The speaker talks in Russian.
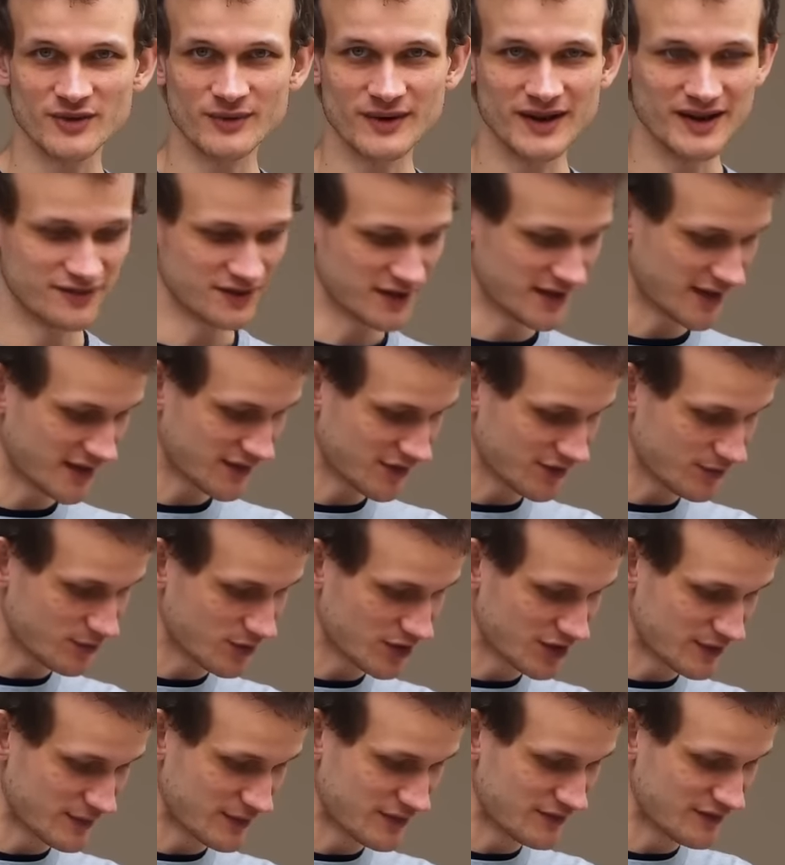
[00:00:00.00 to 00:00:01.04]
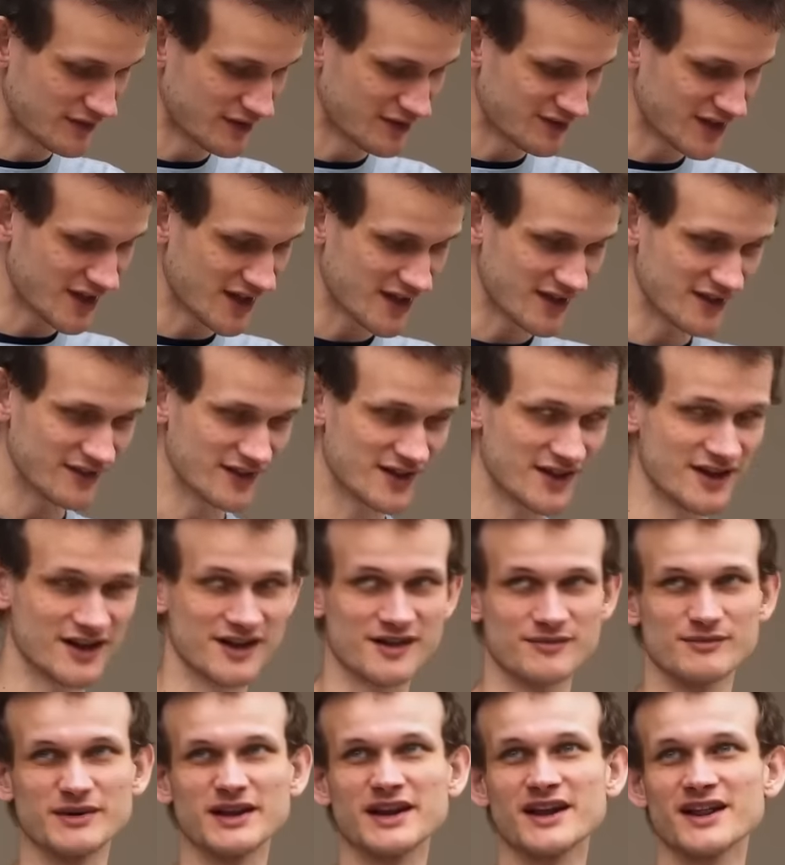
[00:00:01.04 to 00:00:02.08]
а запихать их надо в
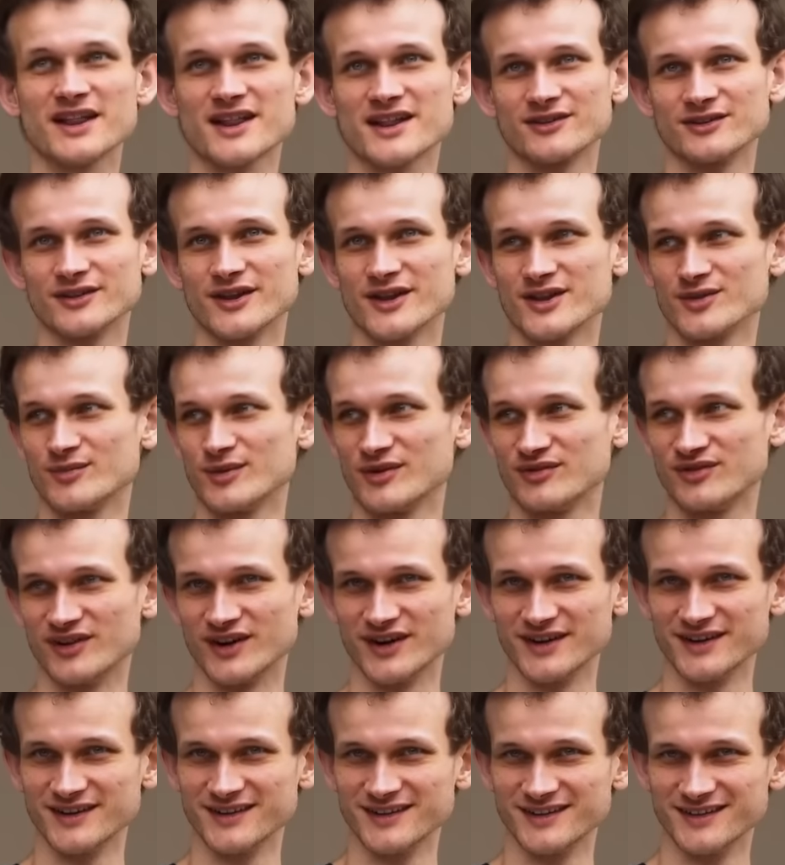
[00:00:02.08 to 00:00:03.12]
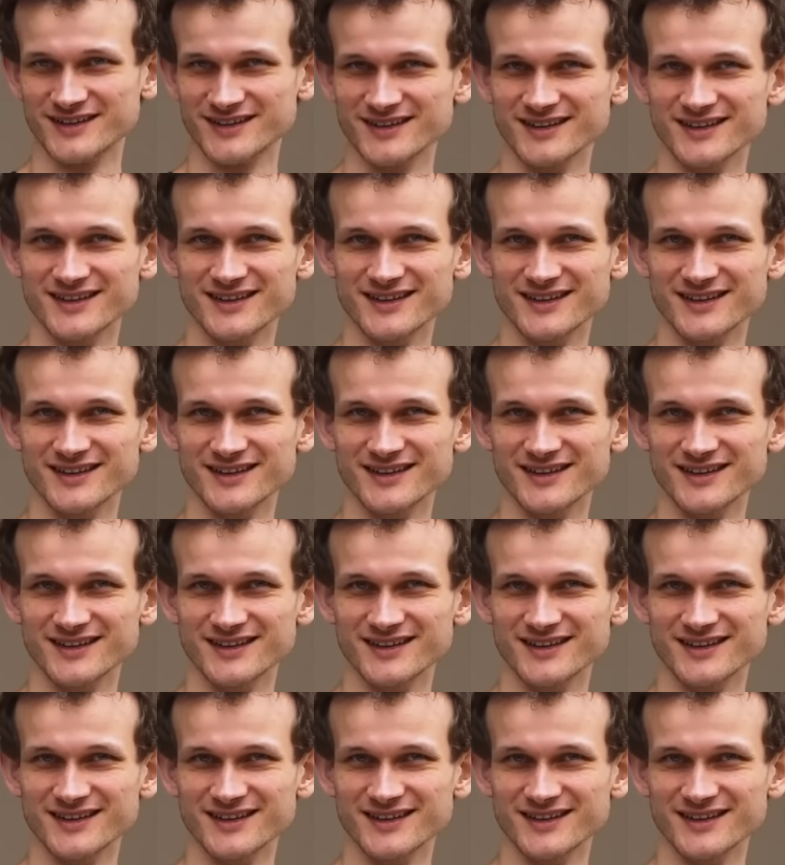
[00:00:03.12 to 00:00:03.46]
56 минут. Давайте поржем.